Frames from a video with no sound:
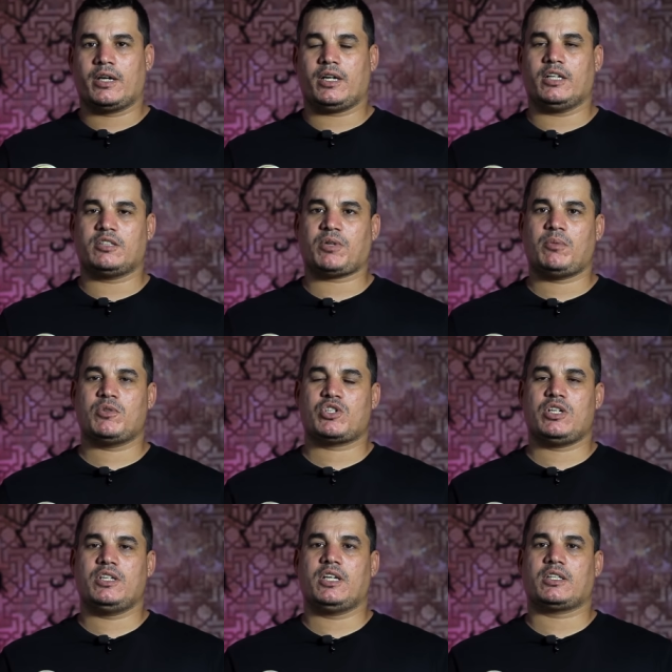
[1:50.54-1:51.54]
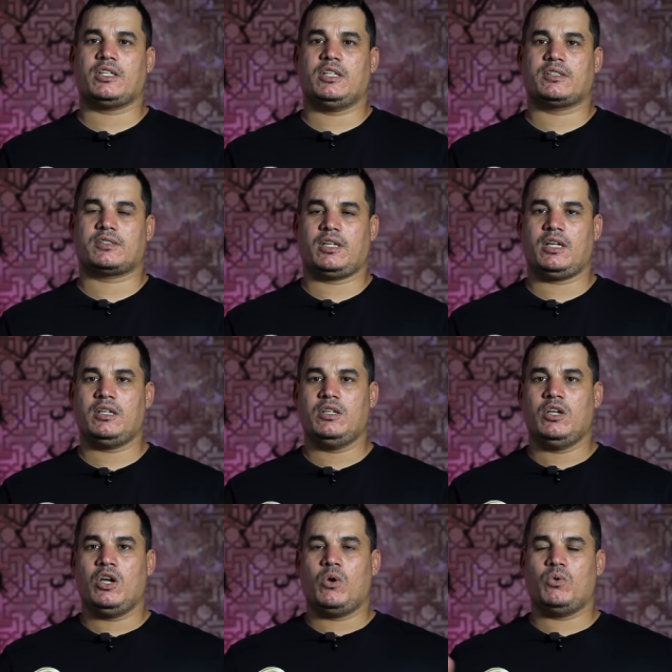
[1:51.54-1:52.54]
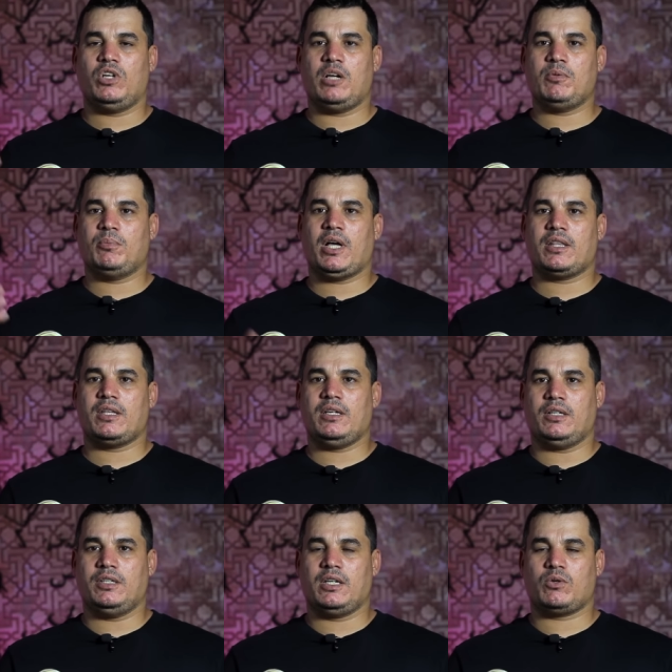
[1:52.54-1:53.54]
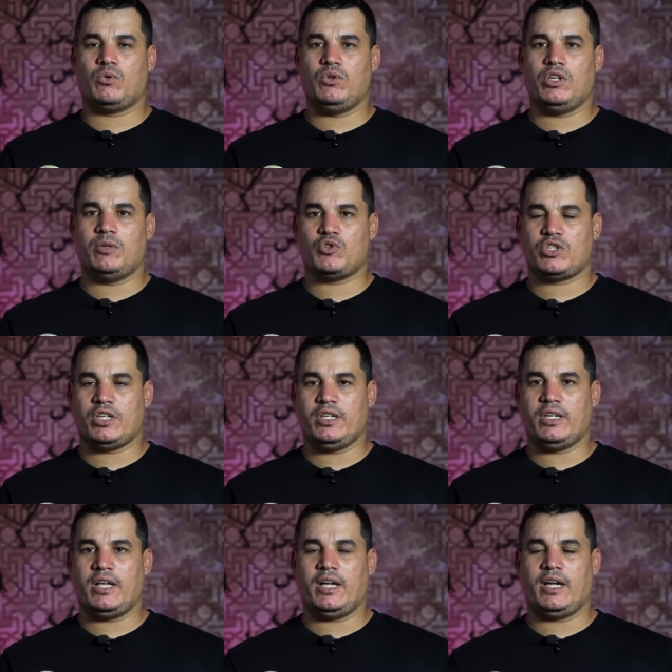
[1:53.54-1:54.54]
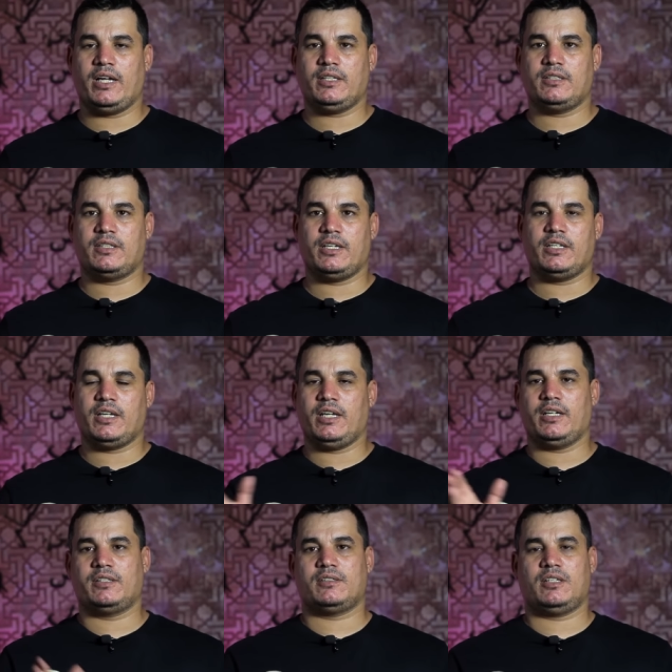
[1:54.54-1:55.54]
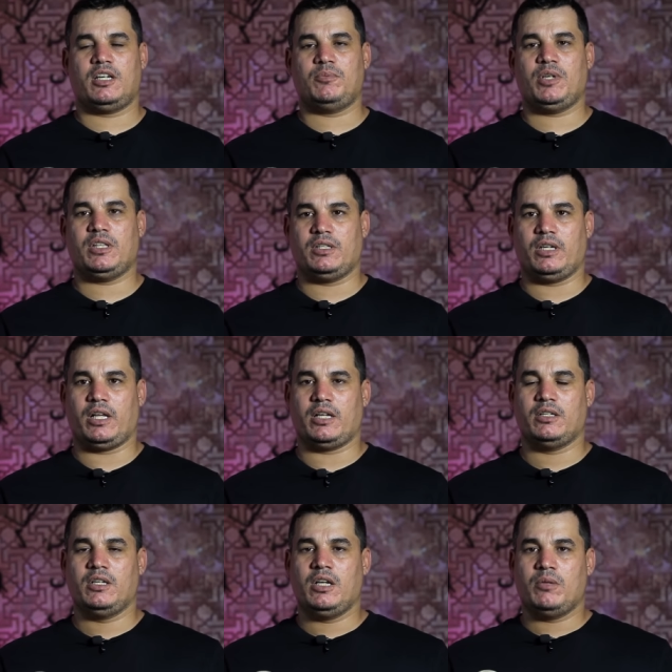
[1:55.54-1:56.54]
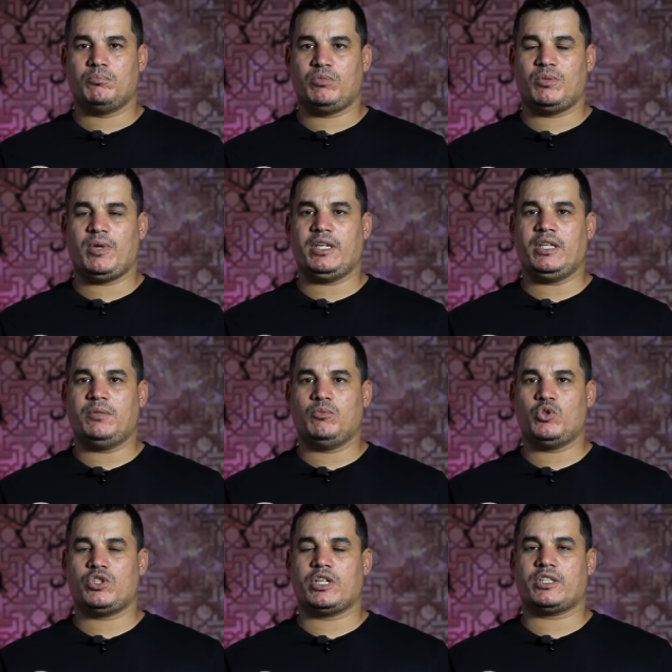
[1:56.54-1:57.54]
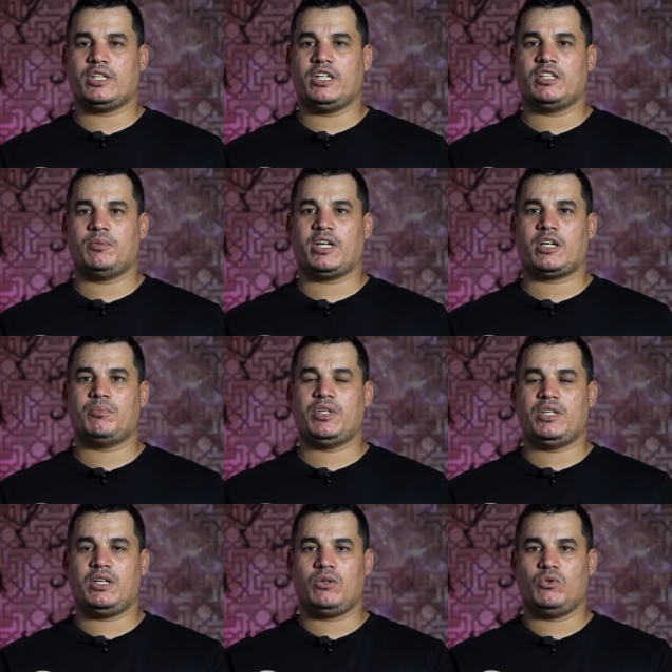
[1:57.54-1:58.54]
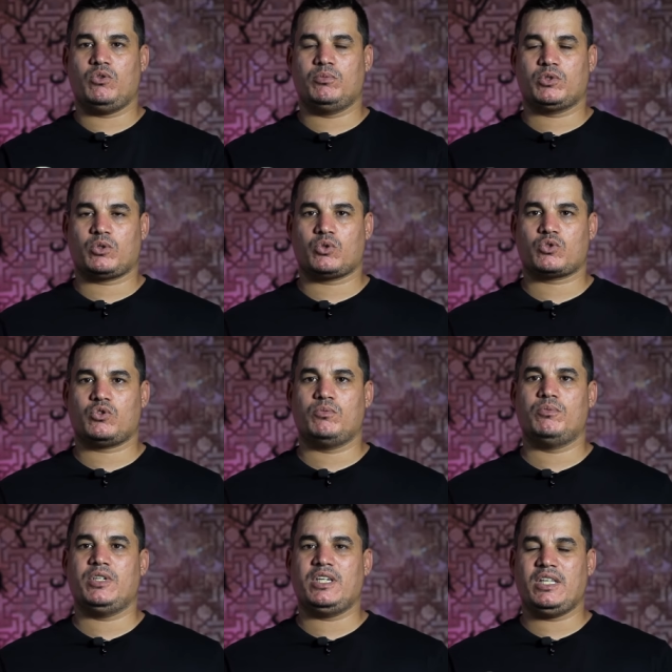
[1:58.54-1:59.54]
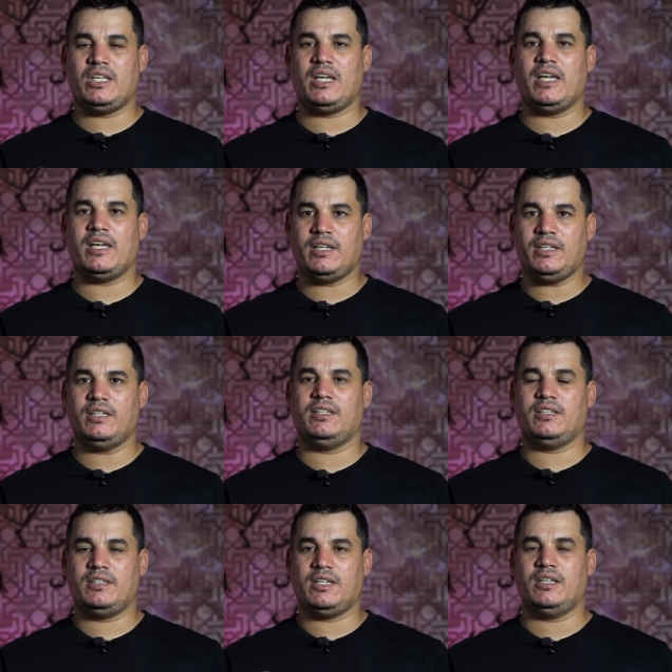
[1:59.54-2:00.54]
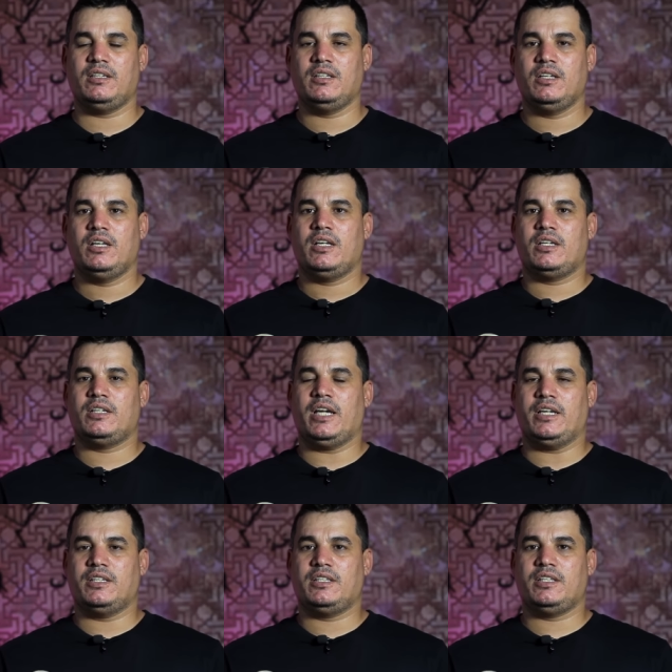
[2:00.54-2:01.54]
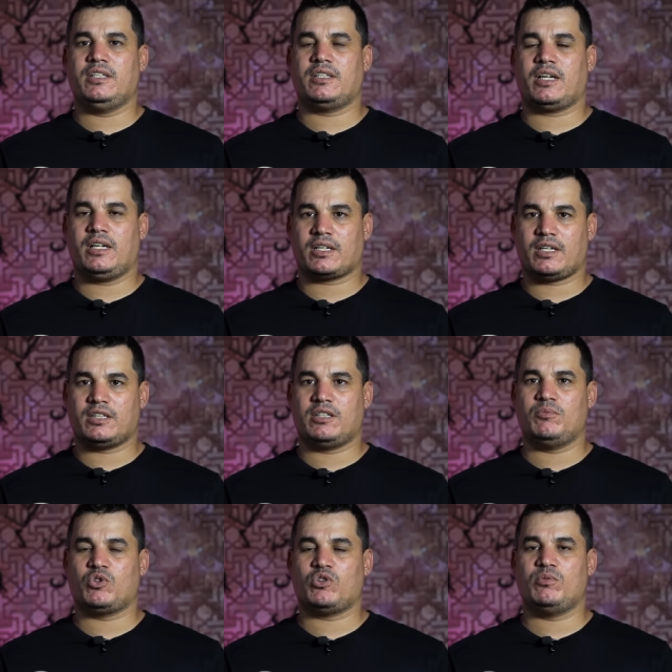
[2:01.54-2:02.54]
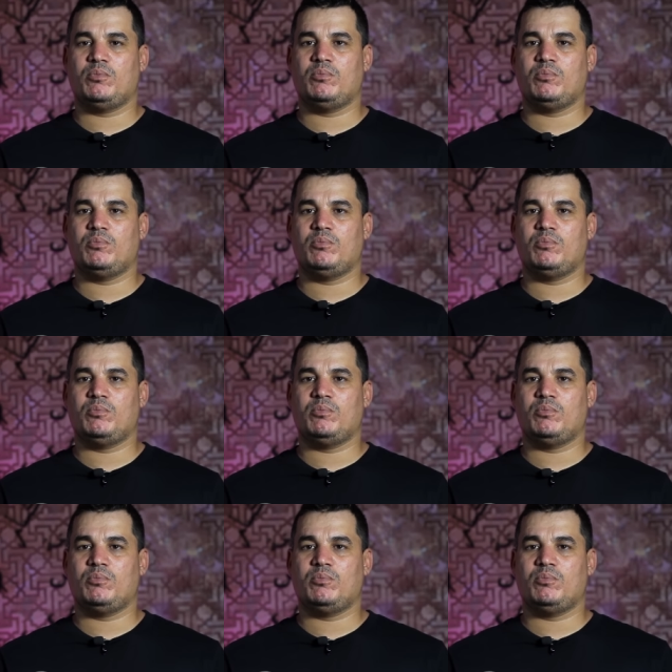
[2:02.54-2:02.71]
راح تبقى مجانيه طيله السنه والعام الماضي احنا كنا مشينا حتى نهايه السنه باذن الله بمعنى مشكله الادب العربي نحوه من راسكم نهائيا لانني راح نقدم نقدم لكم